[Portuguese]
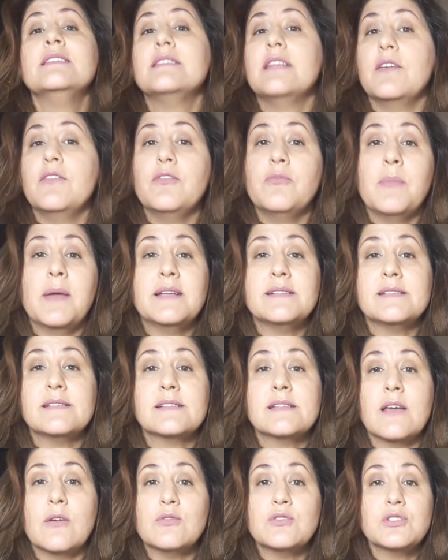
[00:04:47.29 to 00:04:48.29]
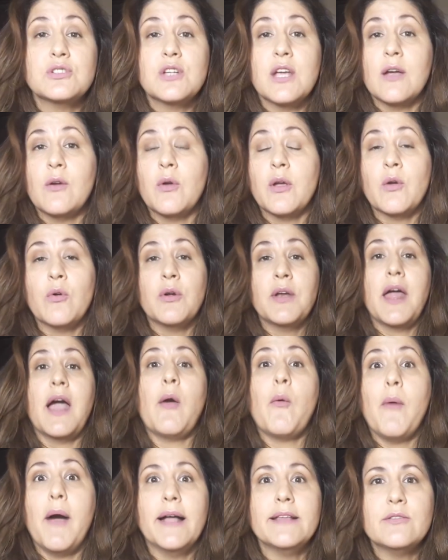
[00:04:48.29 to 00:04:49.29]
Teve meses que eu chego a
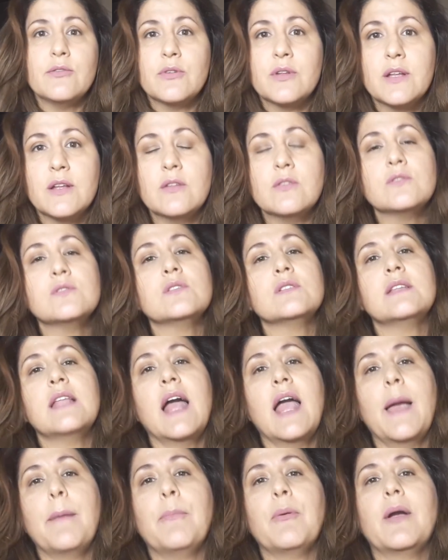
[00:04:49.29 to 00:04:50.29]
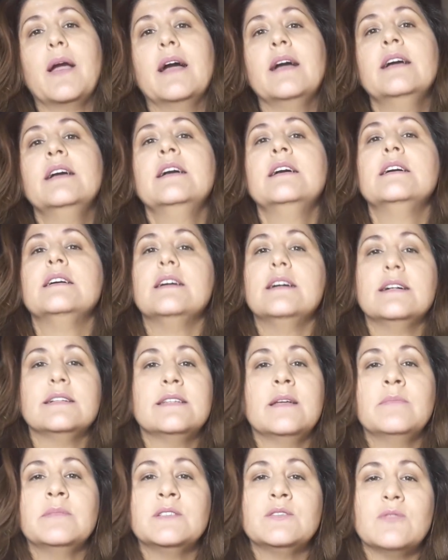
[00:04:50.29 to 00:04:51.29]
engordar 4 quilos na época uh,
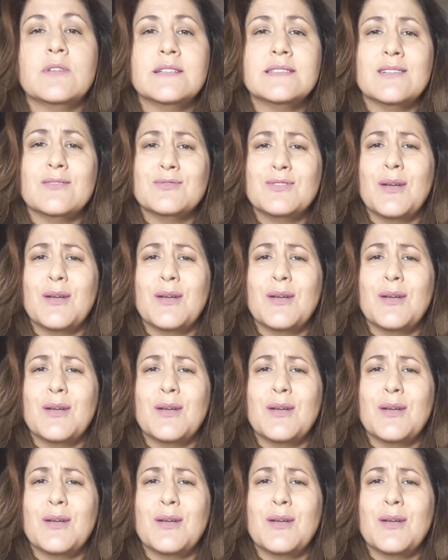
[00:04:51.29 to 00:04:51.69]
da menstruação.